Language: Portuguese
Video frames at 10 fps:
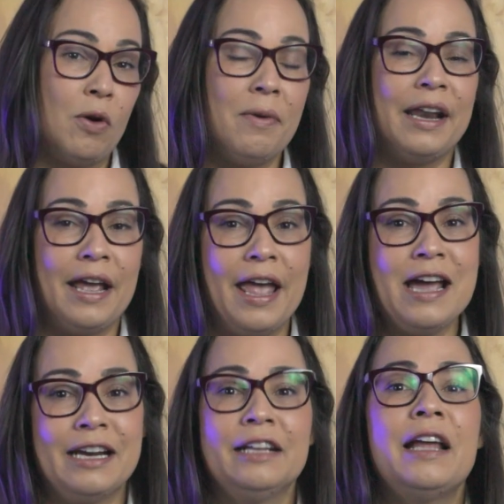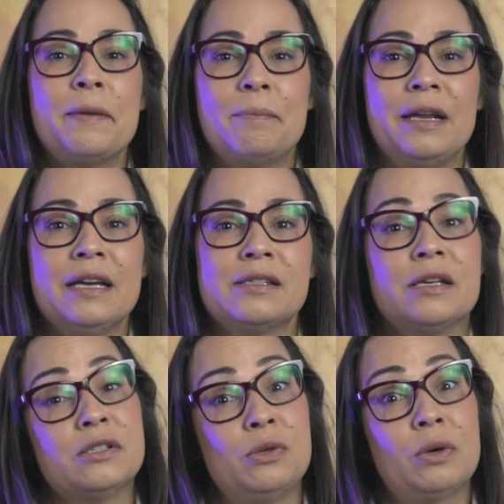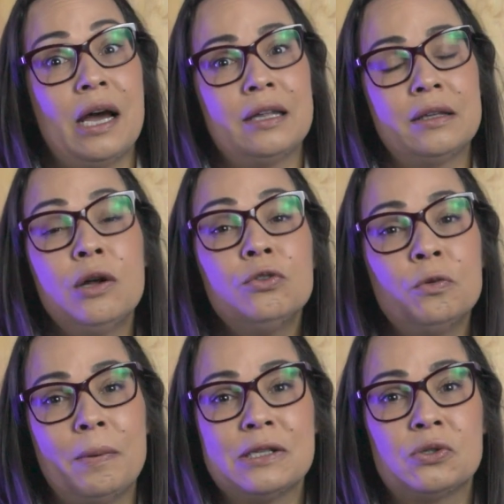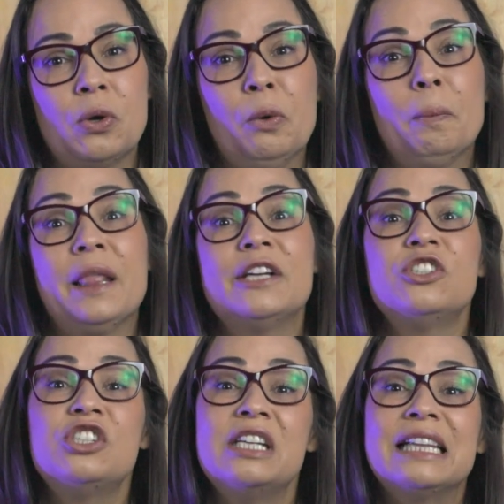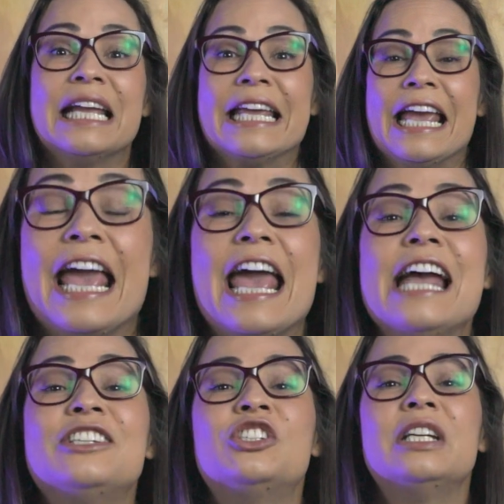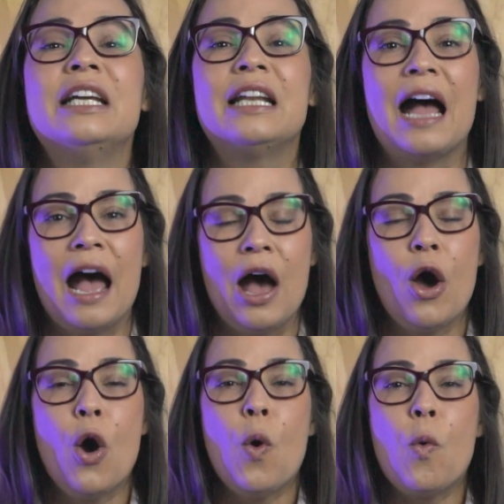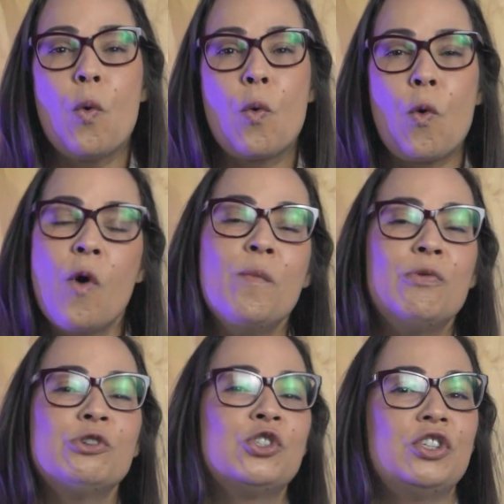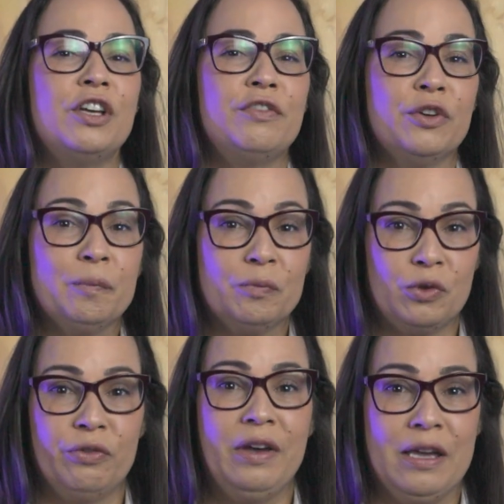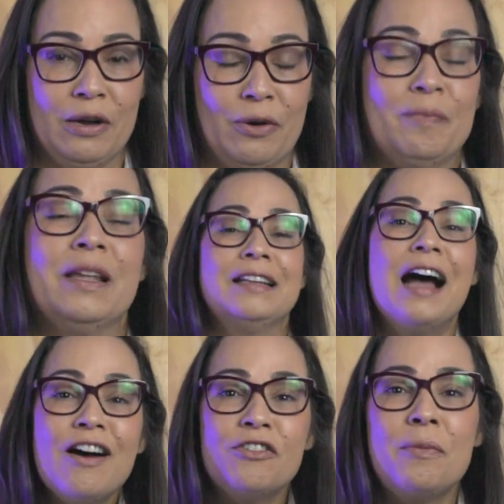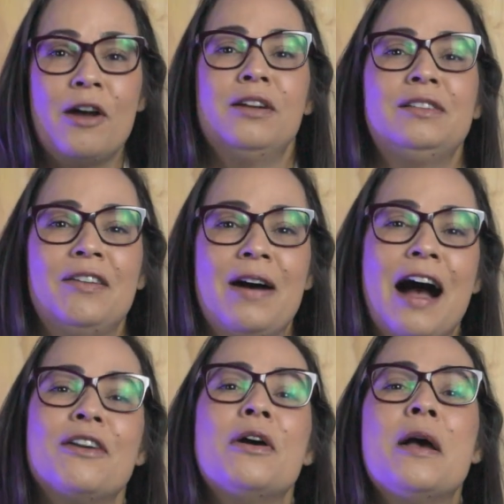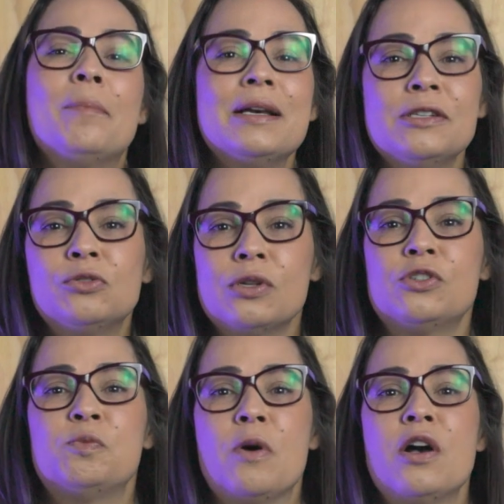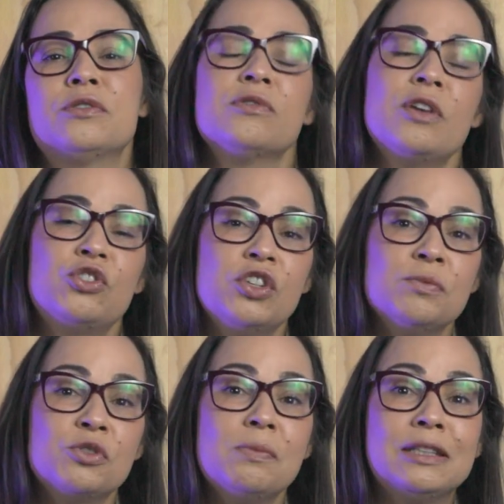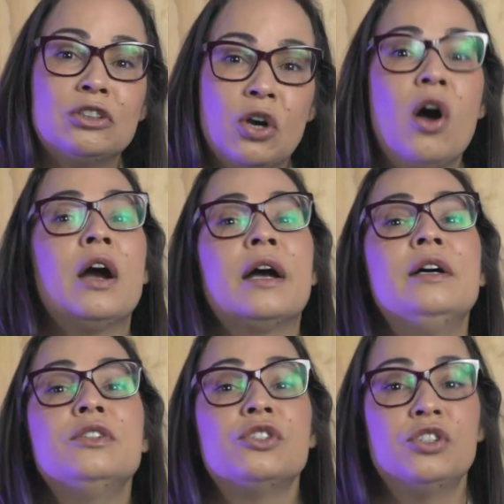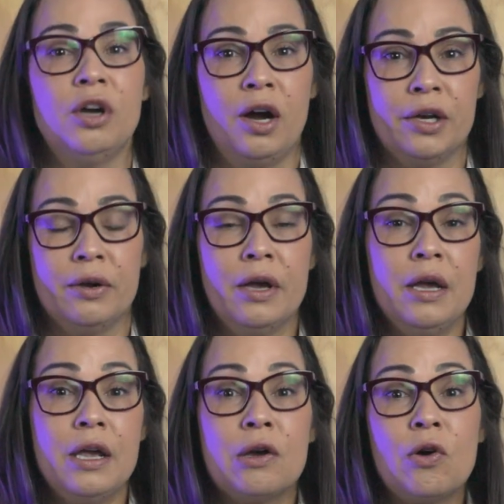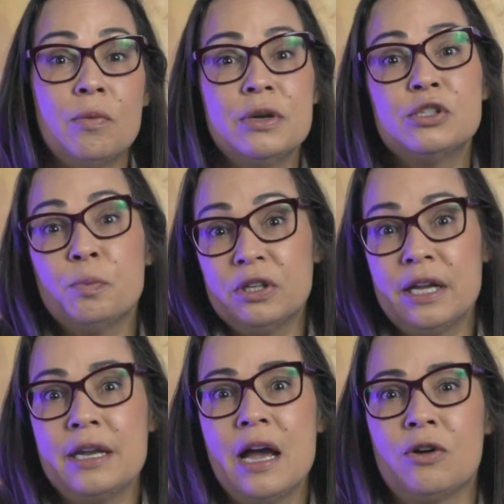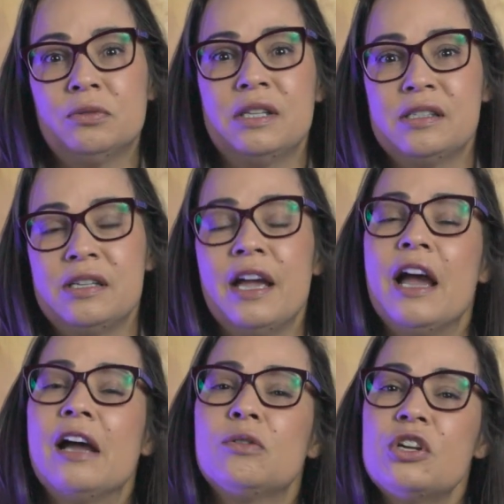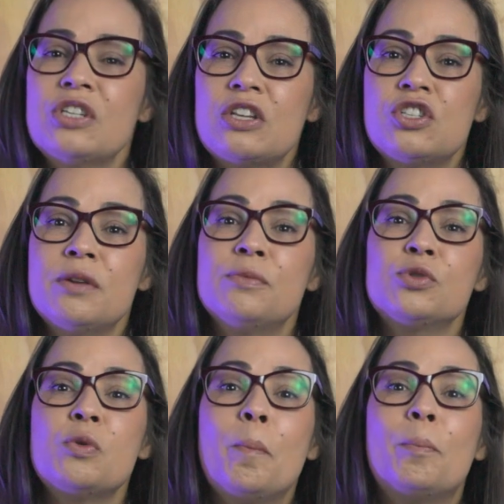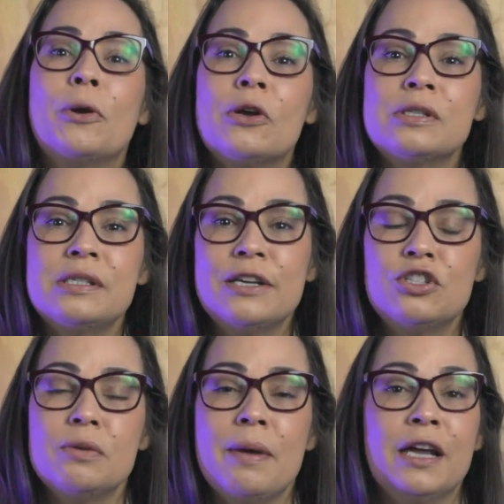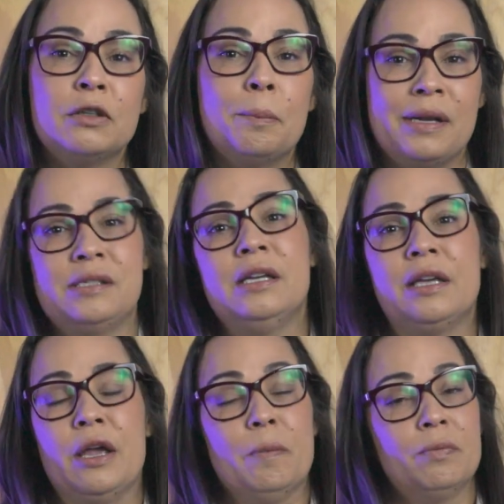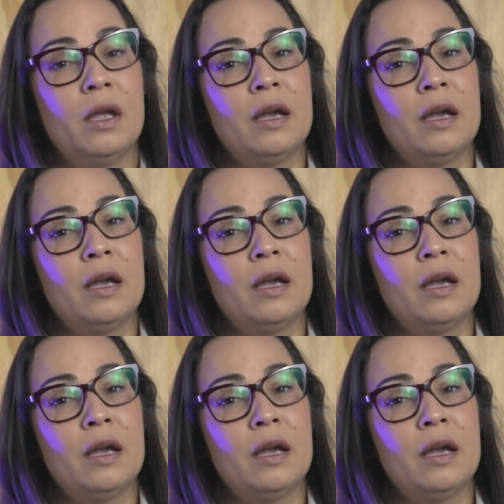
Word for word: Como era regra da empresa, se o cartão não passou, a gente ia ter que retirar o combustível do veículo dava um maior trabalho, mas em todos os postos nós tínhamos uma troca de óleo. E como isso poderia acontecer? Nós já tínhamos um procedimento para seguir.